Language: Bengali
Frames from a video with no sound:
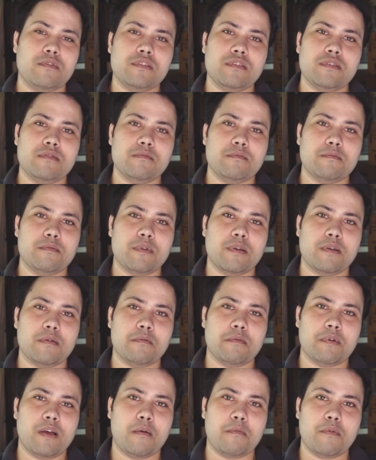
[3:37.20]
যে
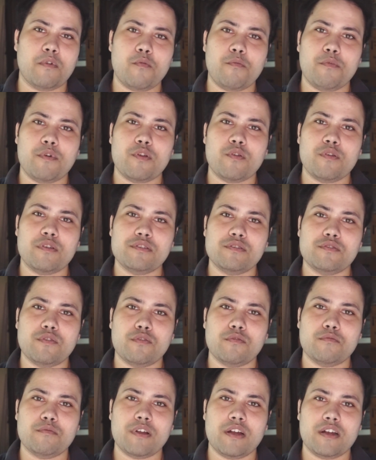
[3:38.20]
আমরা উপরে রয়েছি
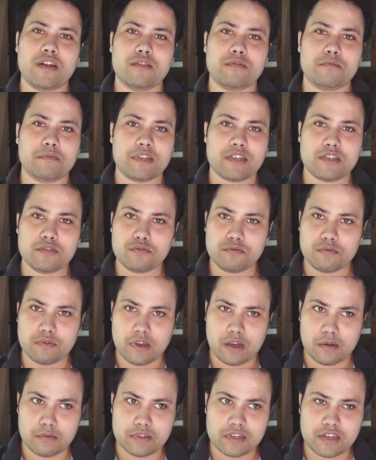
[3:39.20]
তখন বিড়ালটা তখন কিছু
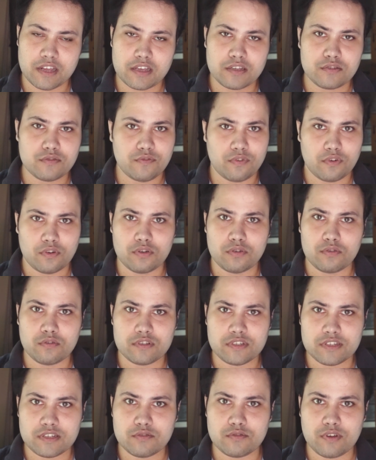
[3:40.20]
আমাকে কিছু ফলো
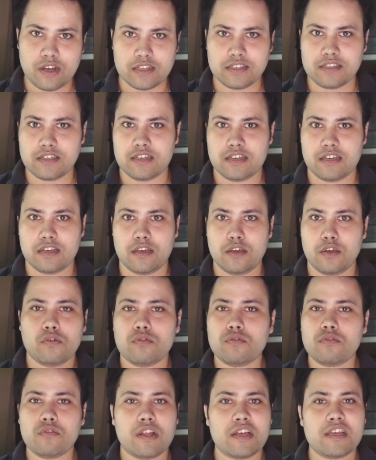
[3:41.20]
করছে কিছু আছে
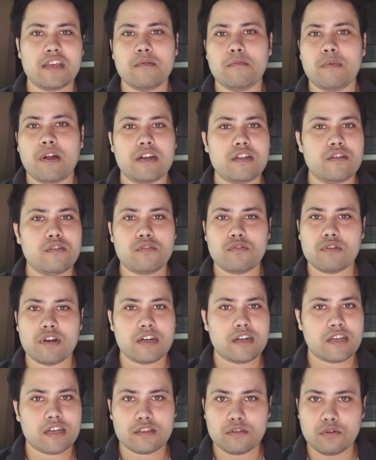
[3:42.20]
তখন ওরা গিয়ে বাড়ির ওই
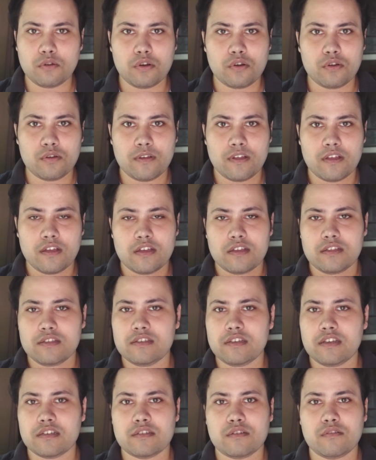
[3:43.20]
ওনারটাকে ধরলো
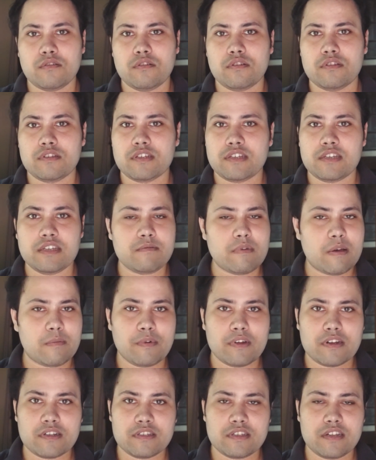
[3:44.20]
জিজ্ঞাসা করলো যে কী
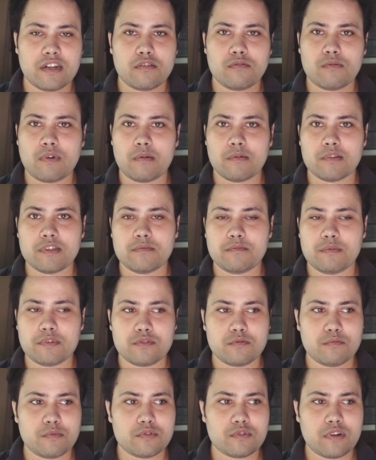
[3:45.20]
ব্যাপার যে এরকম আমাদের
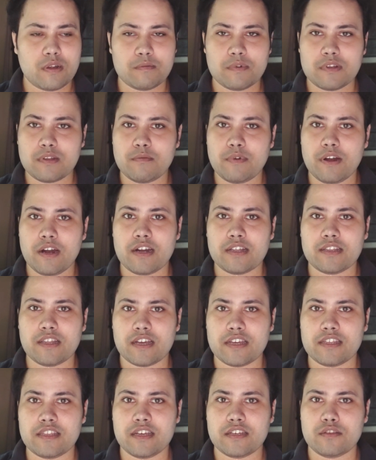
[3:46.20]
পেছন পেছন আপনাদের বিড়ালটা
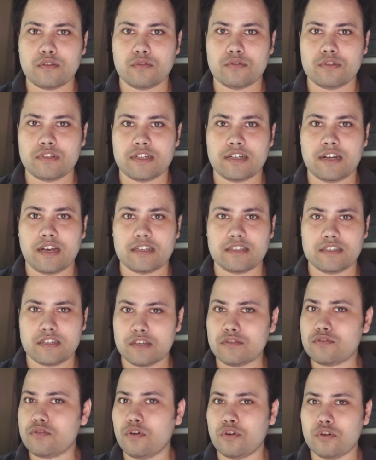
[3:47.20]
তাকিয়ে থাকি তখন তাকে ডাকছে
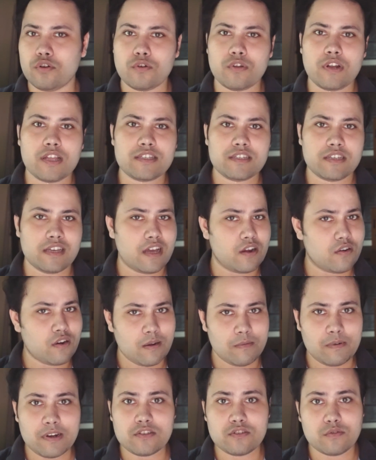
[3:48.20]
কিছু গণ্ডগোল আছে কি কারণ
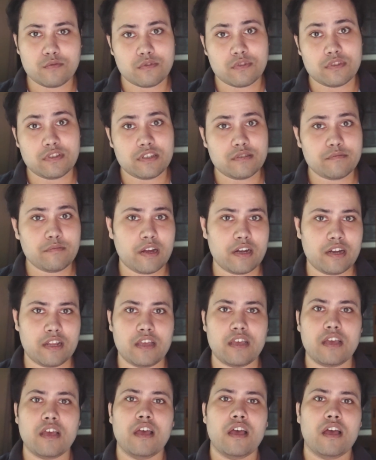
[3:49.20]
আমরা এই সমস্ত জিনিস মানি
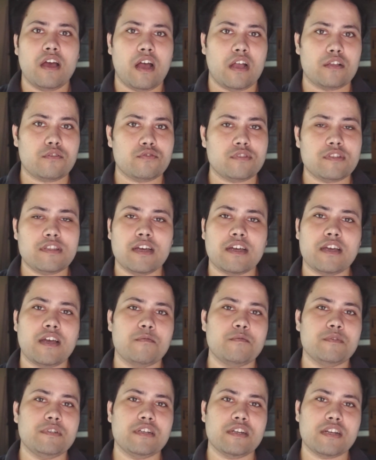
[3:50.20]
আর যদি থাকে
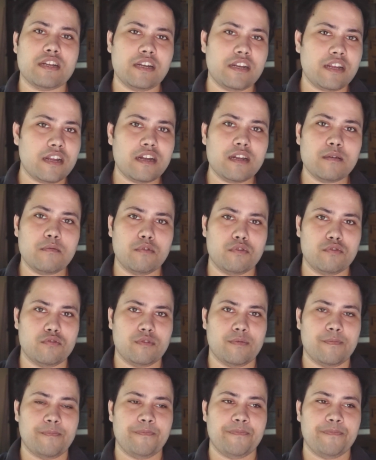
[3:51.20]
এটা ক্লিয়ারলি বলুন